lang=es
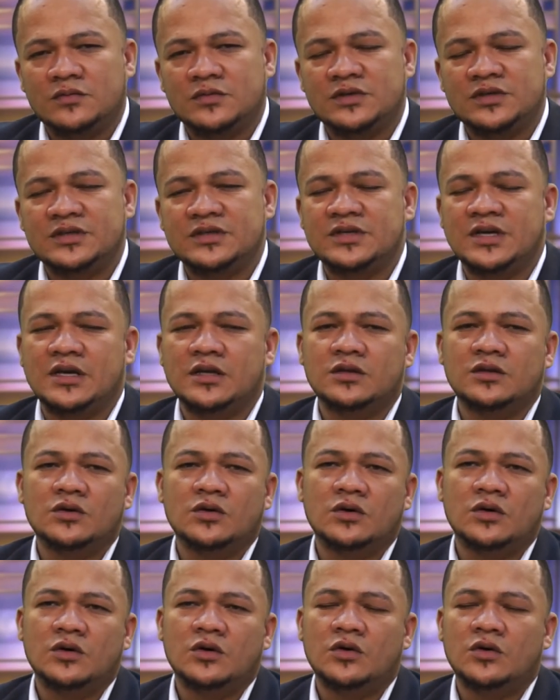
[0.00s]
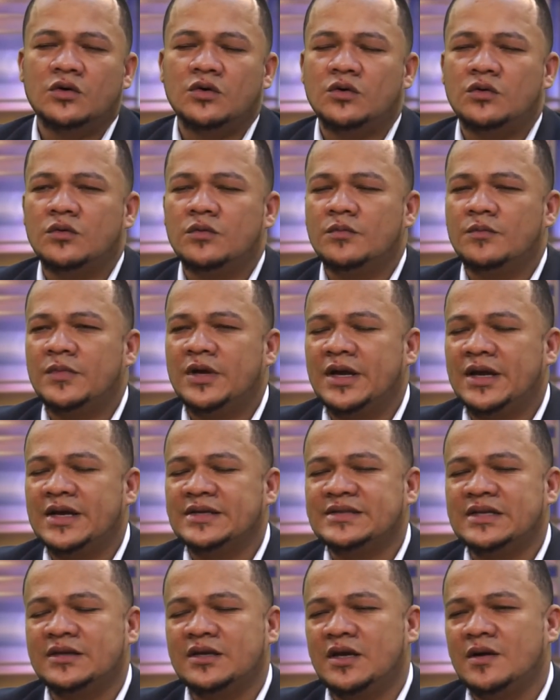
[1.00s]
siendo en
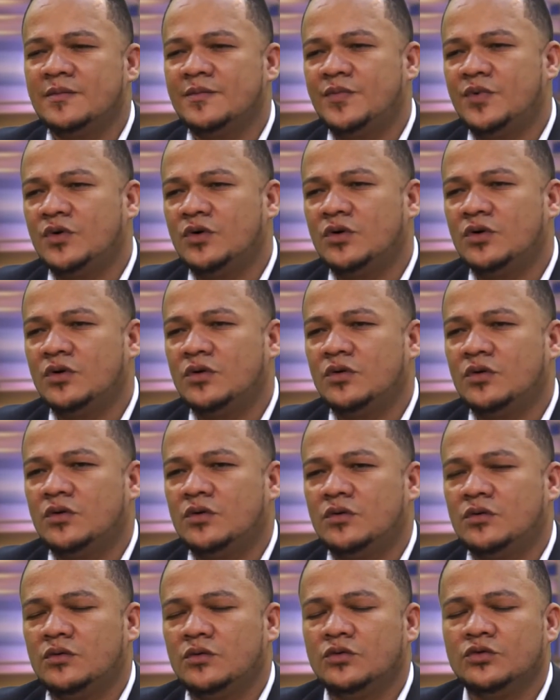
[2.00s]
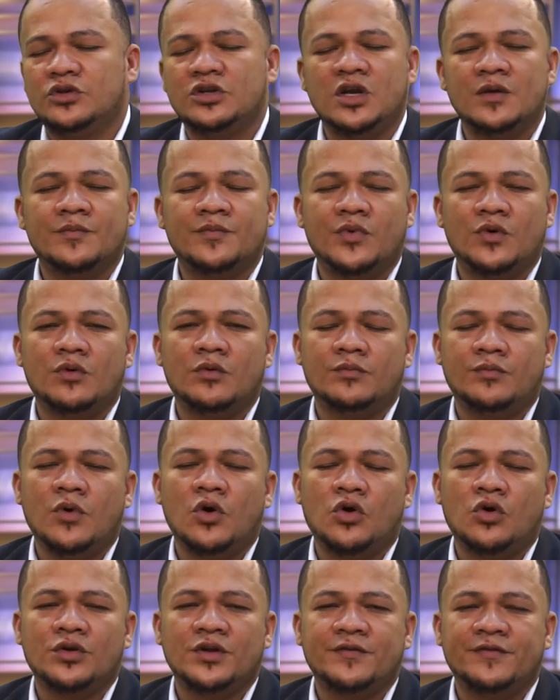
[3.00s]
ese tiempo un tiempo un
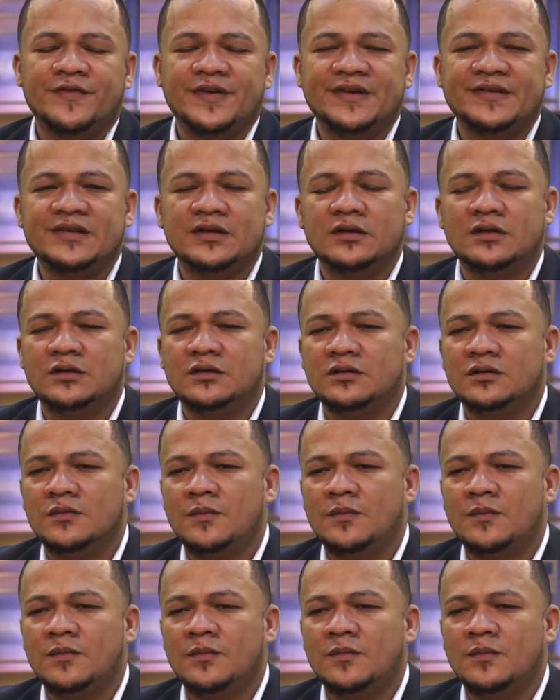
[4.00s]
poco difícil,